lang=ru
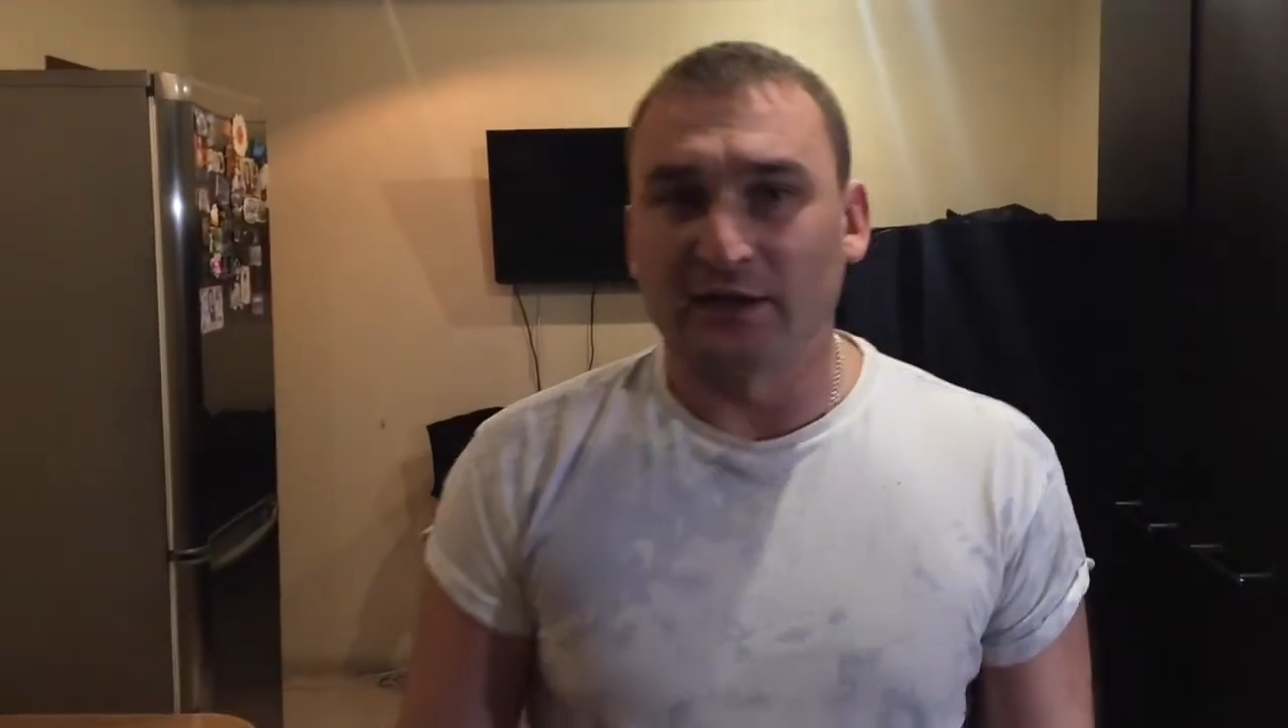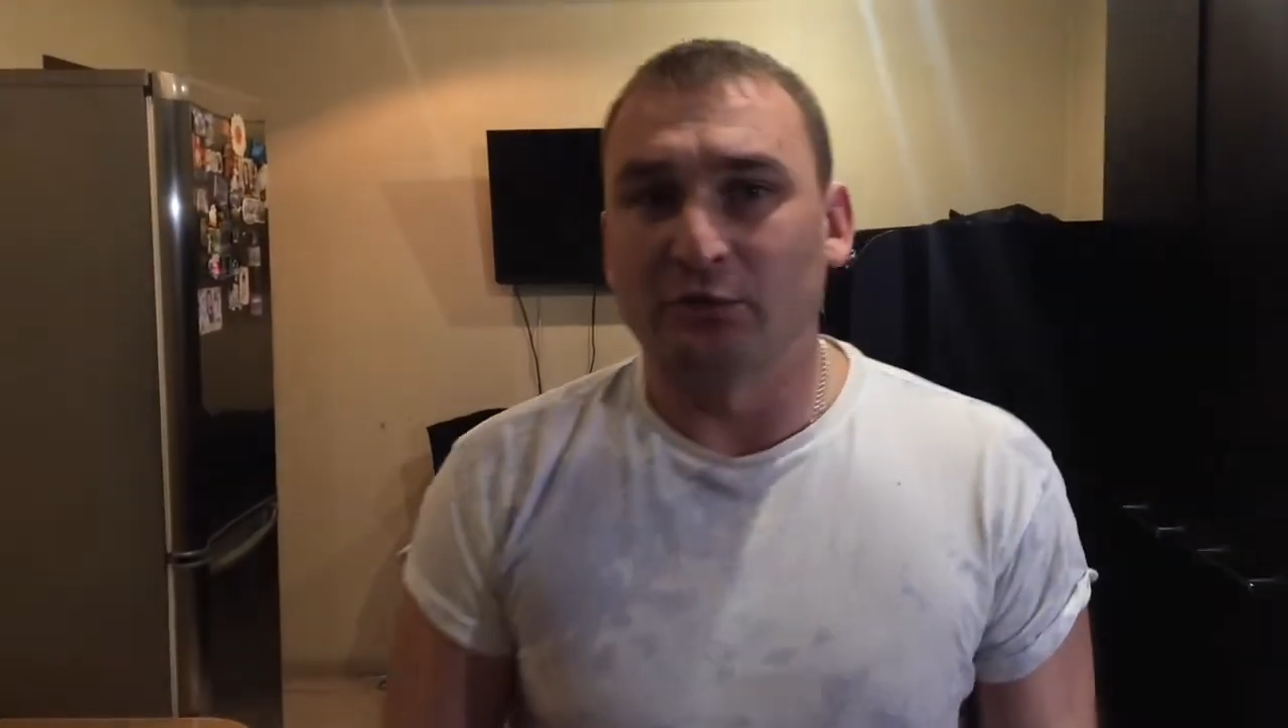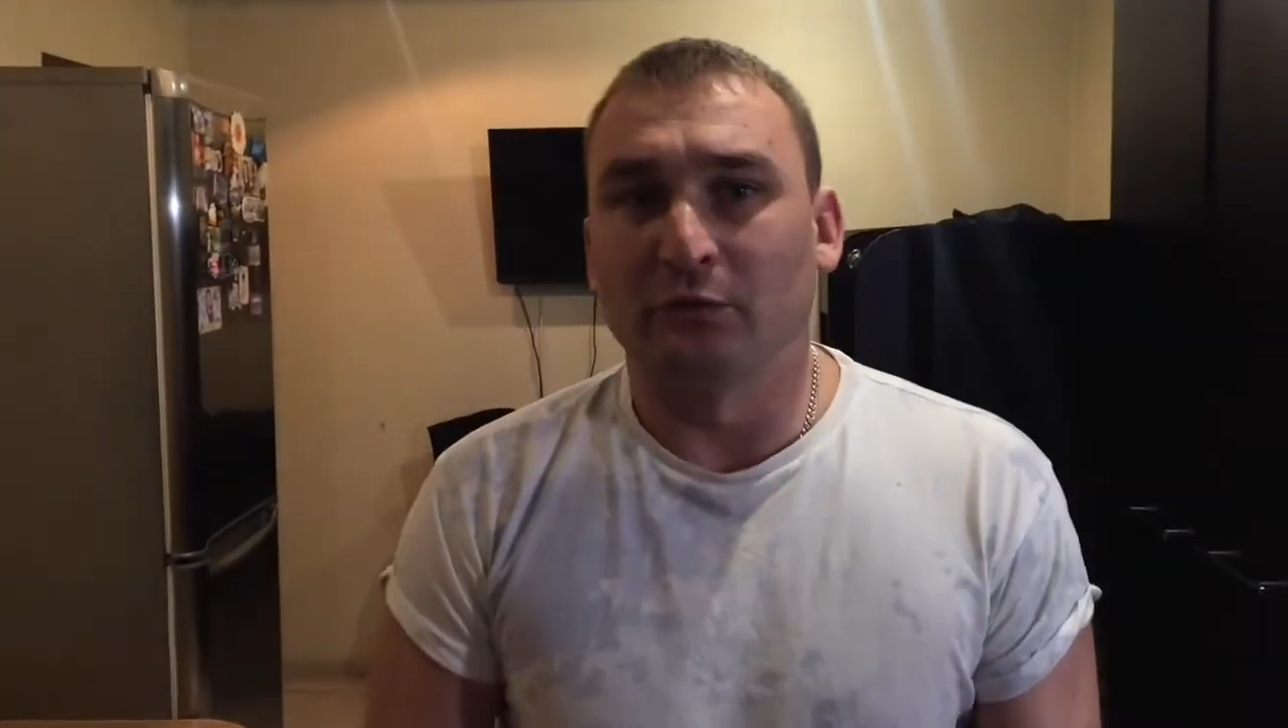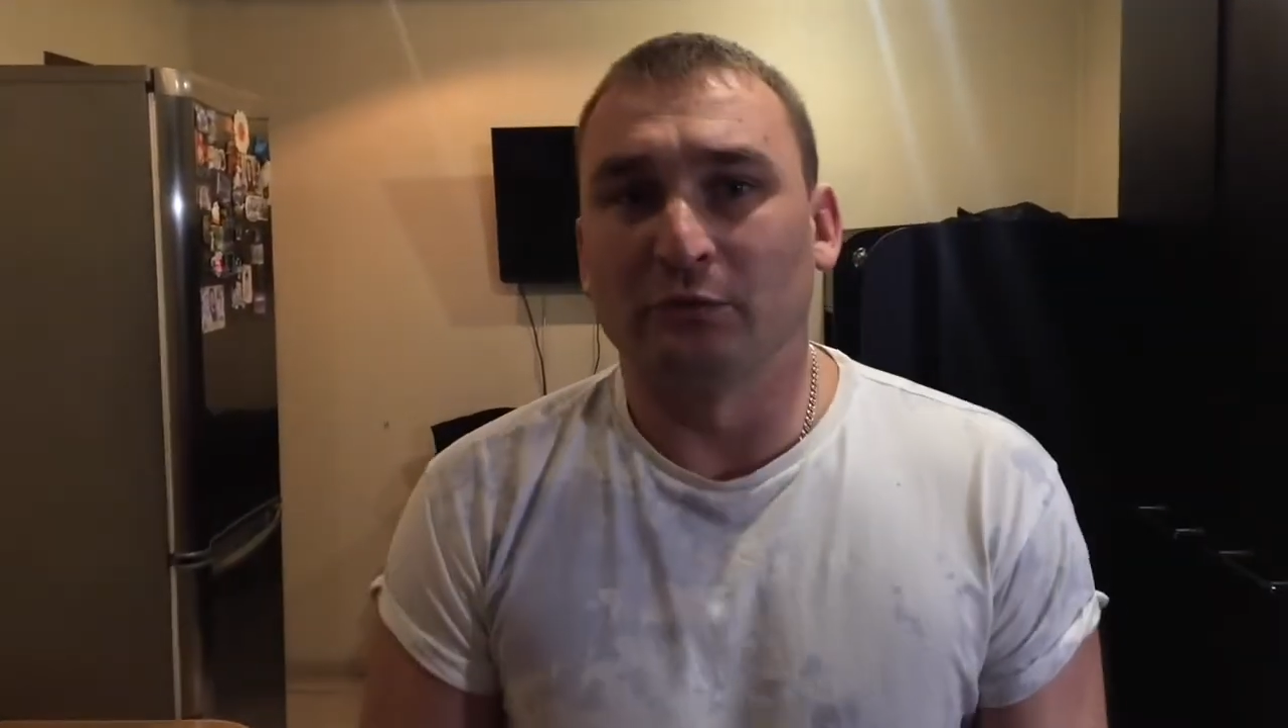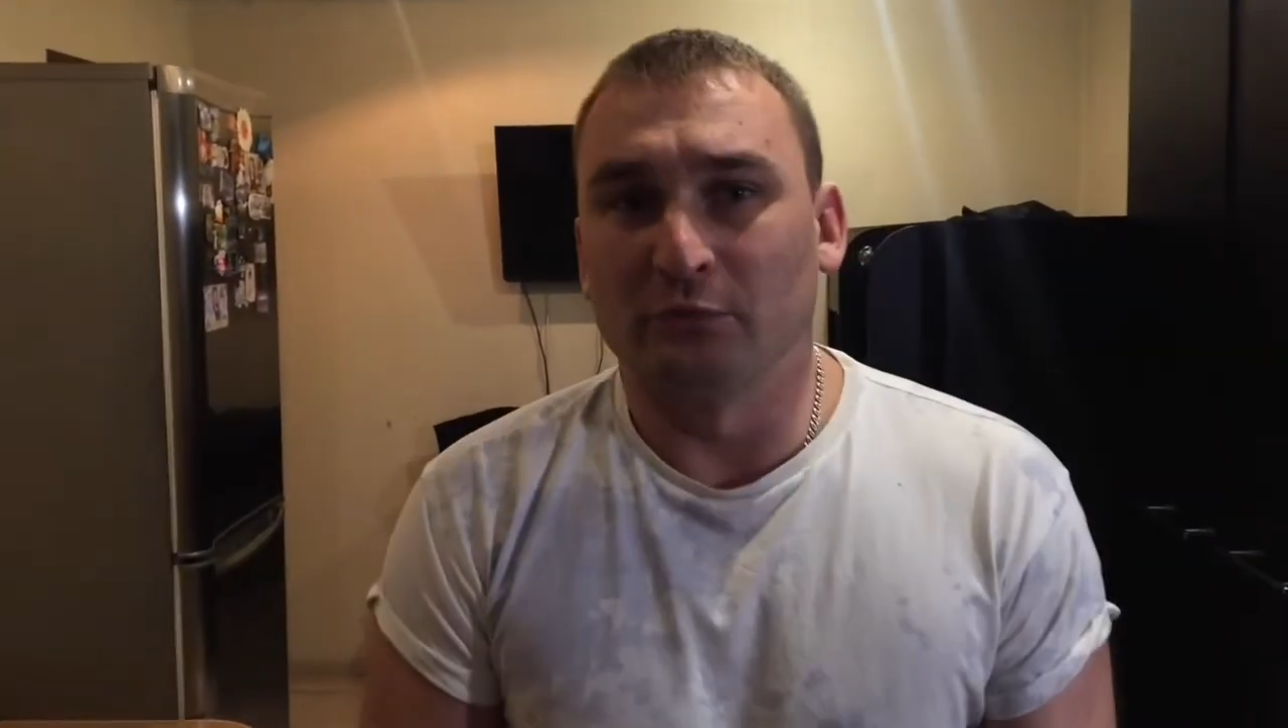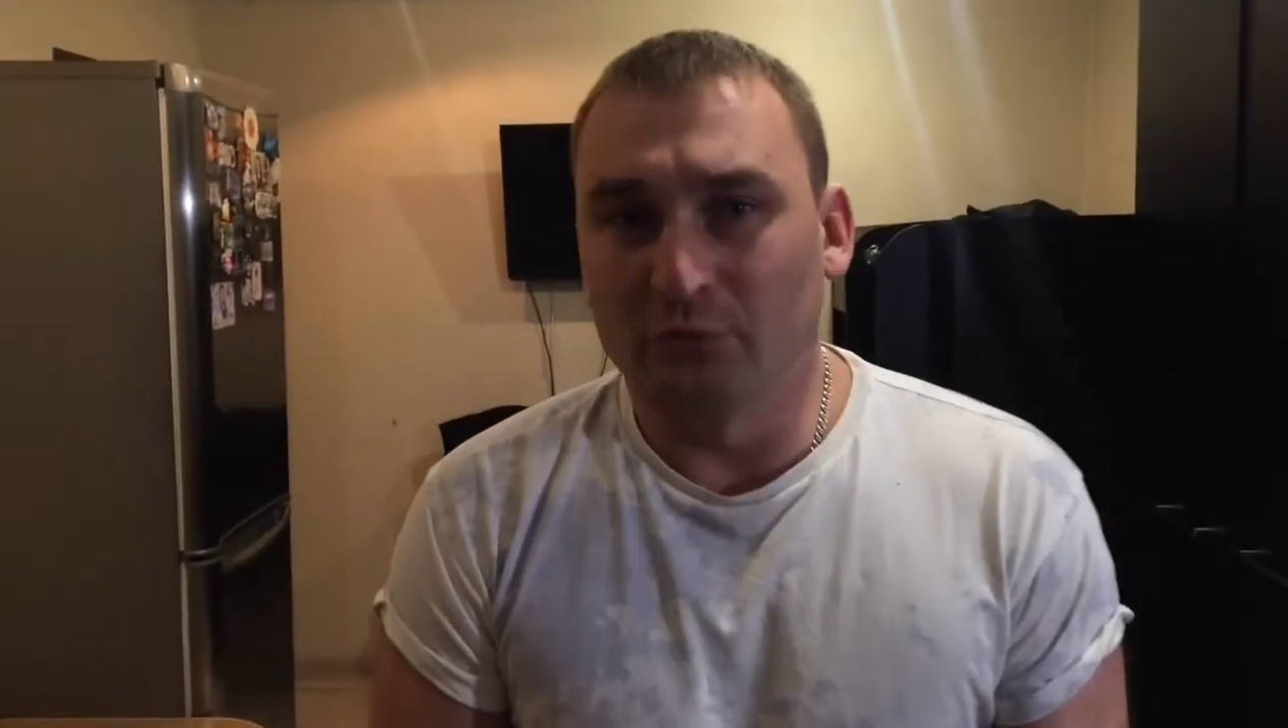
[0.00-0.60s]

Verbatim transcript: готовлю